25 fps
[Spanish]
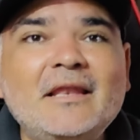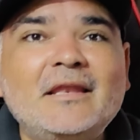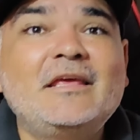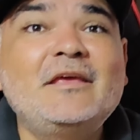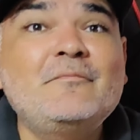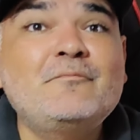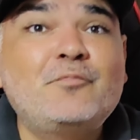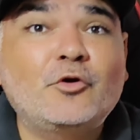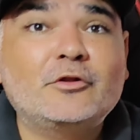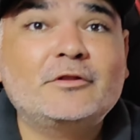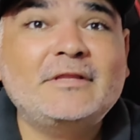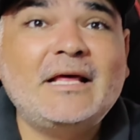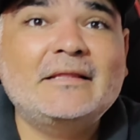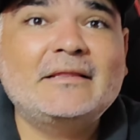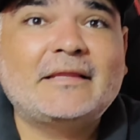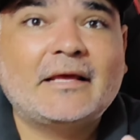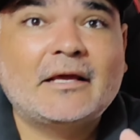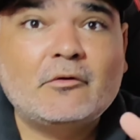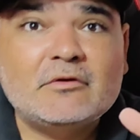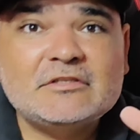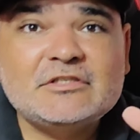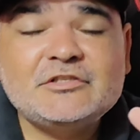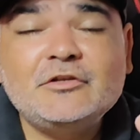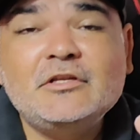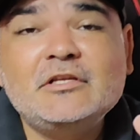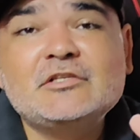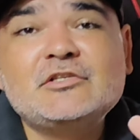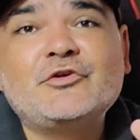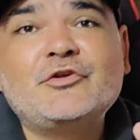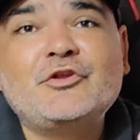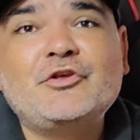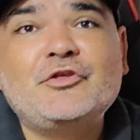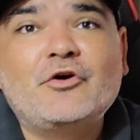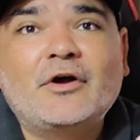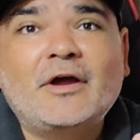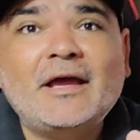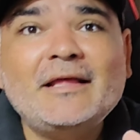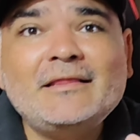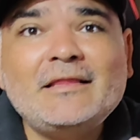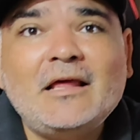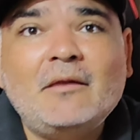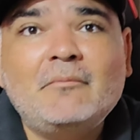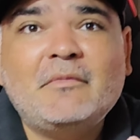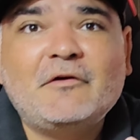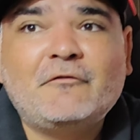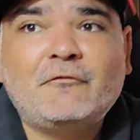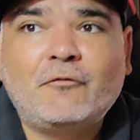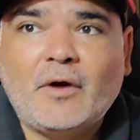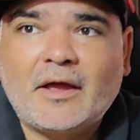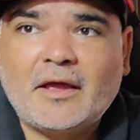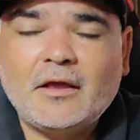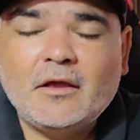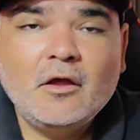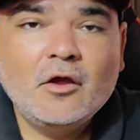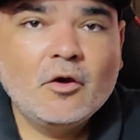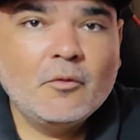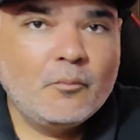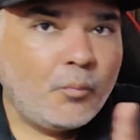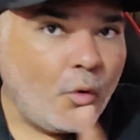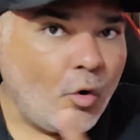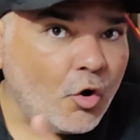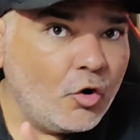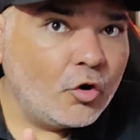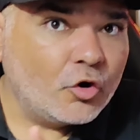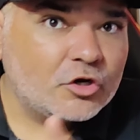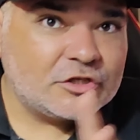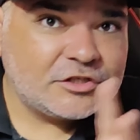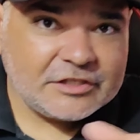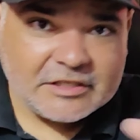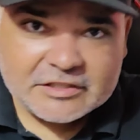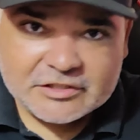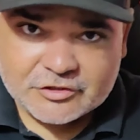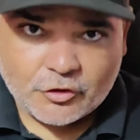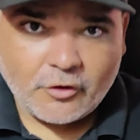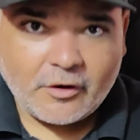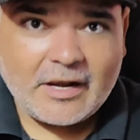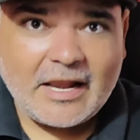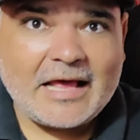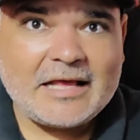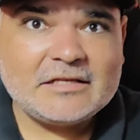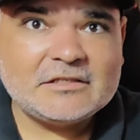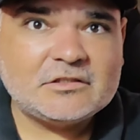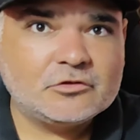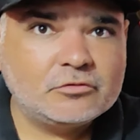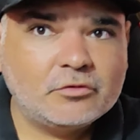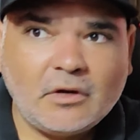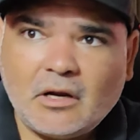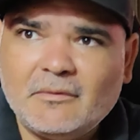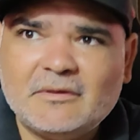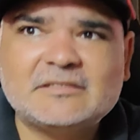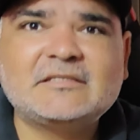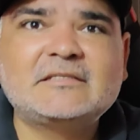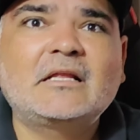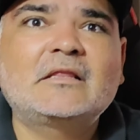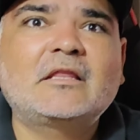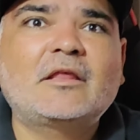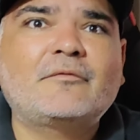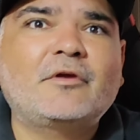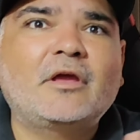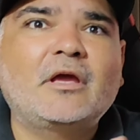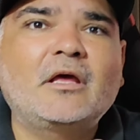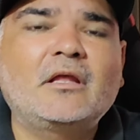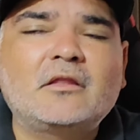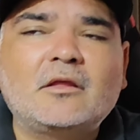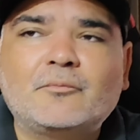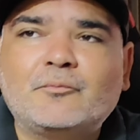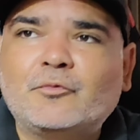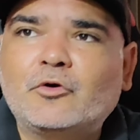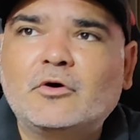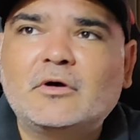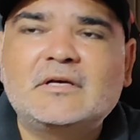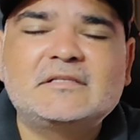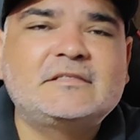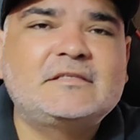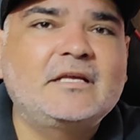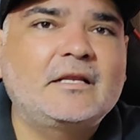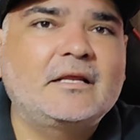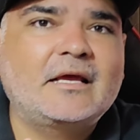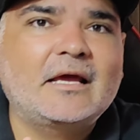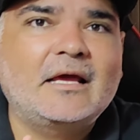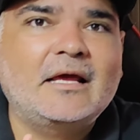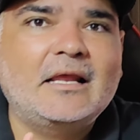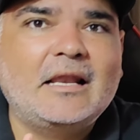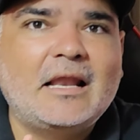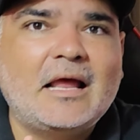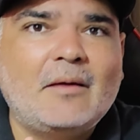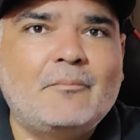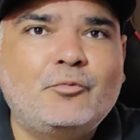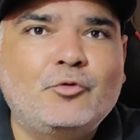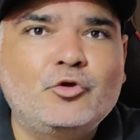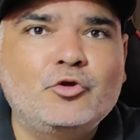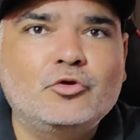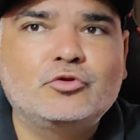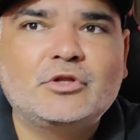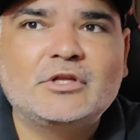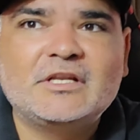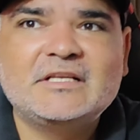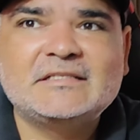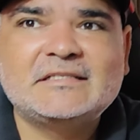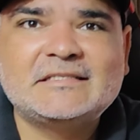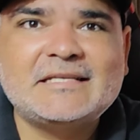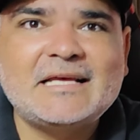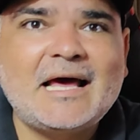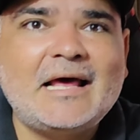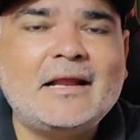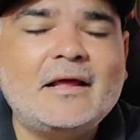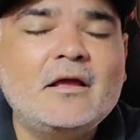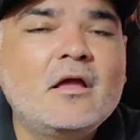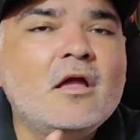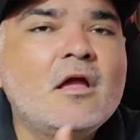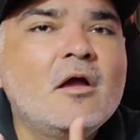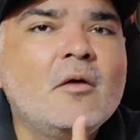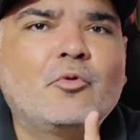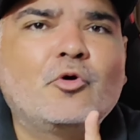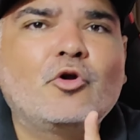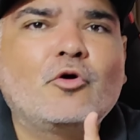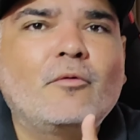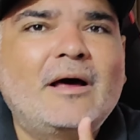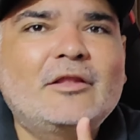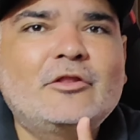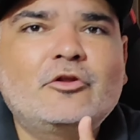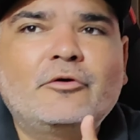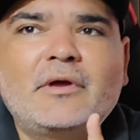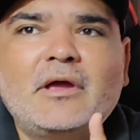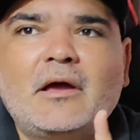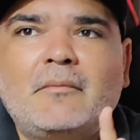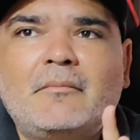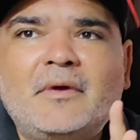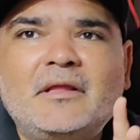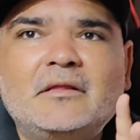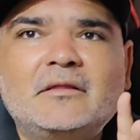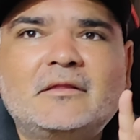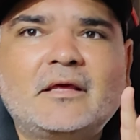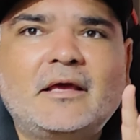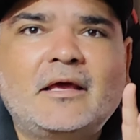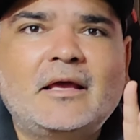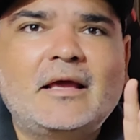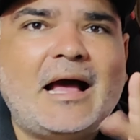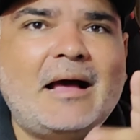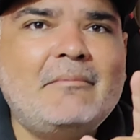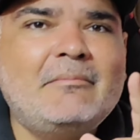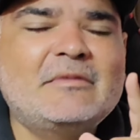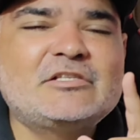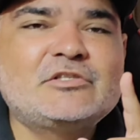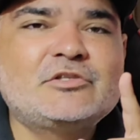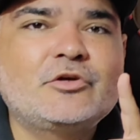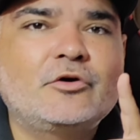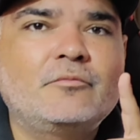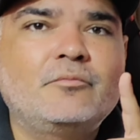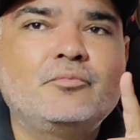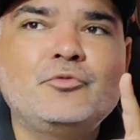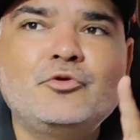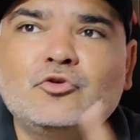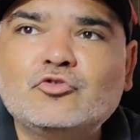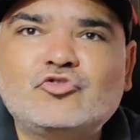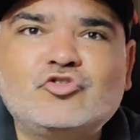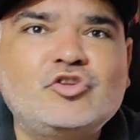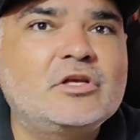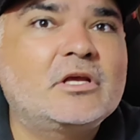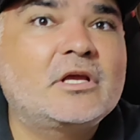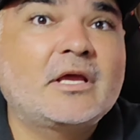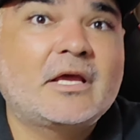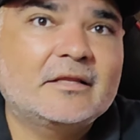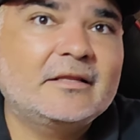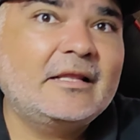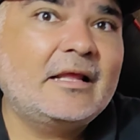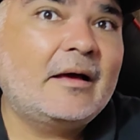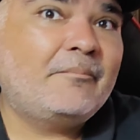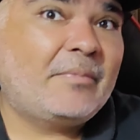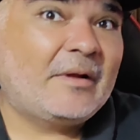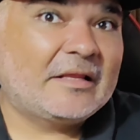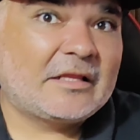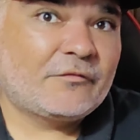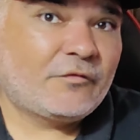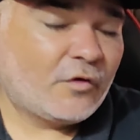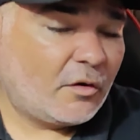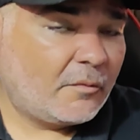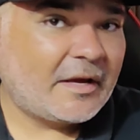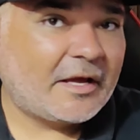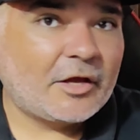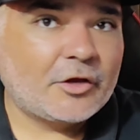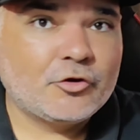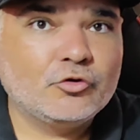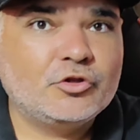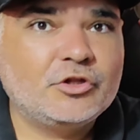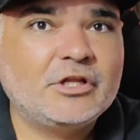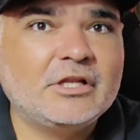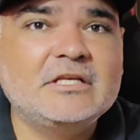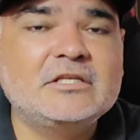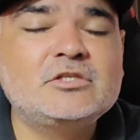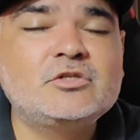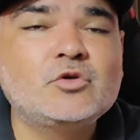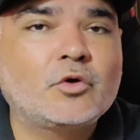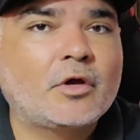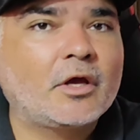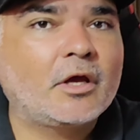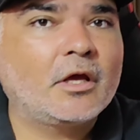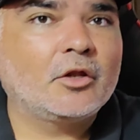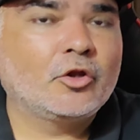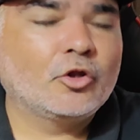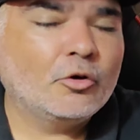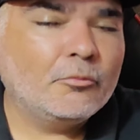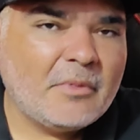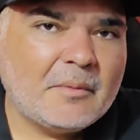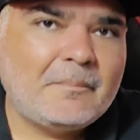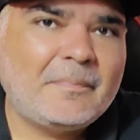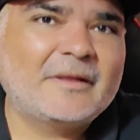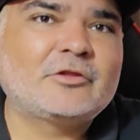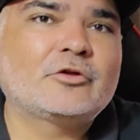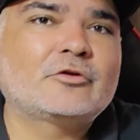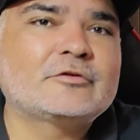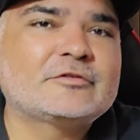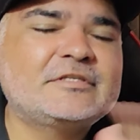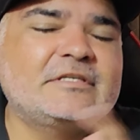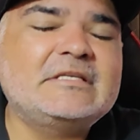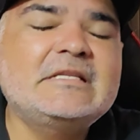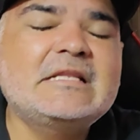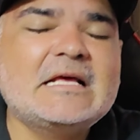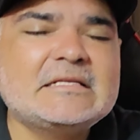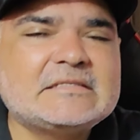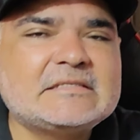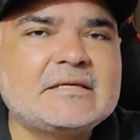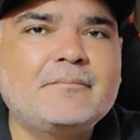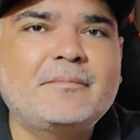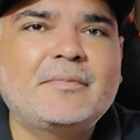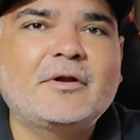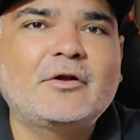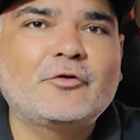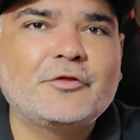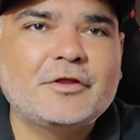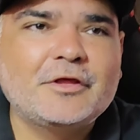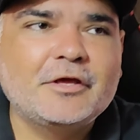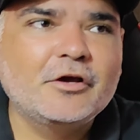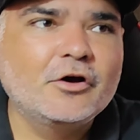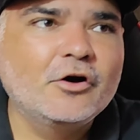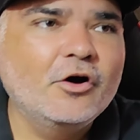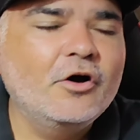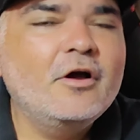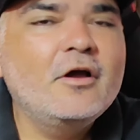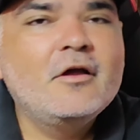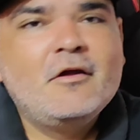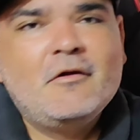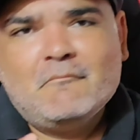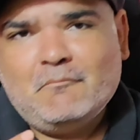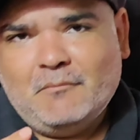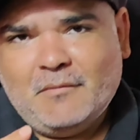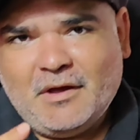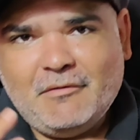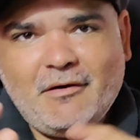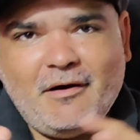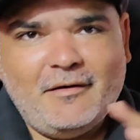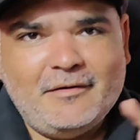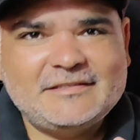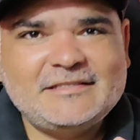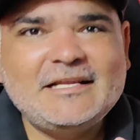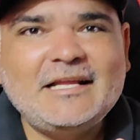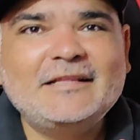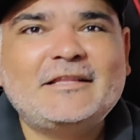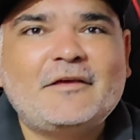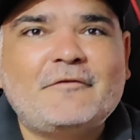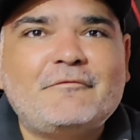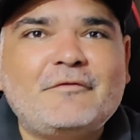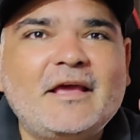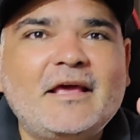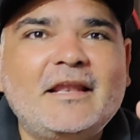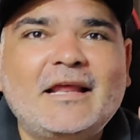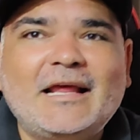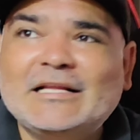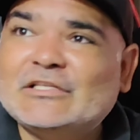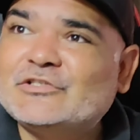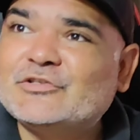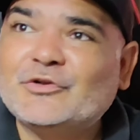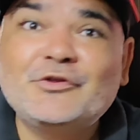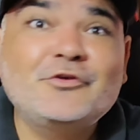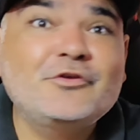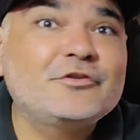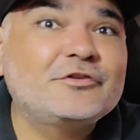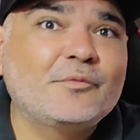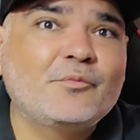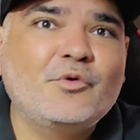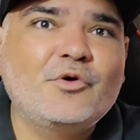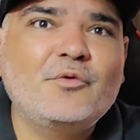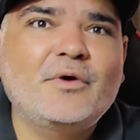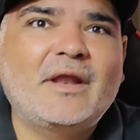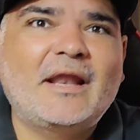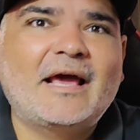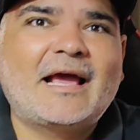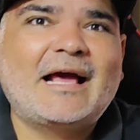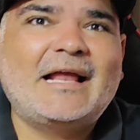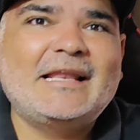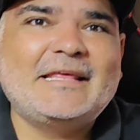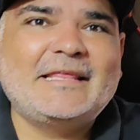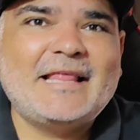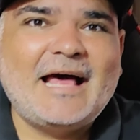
Bien, importante, en cuestión de sonido, ¿qué tal me fue? Por sí sola suena bastante bien, te puedo decir que la pude utilizar probando obviamente Amazon Music, que es la plataforma que yo utilizo, que no me patrocina, siempre lo digo. Me va bastante bien, el sonido es de muy buena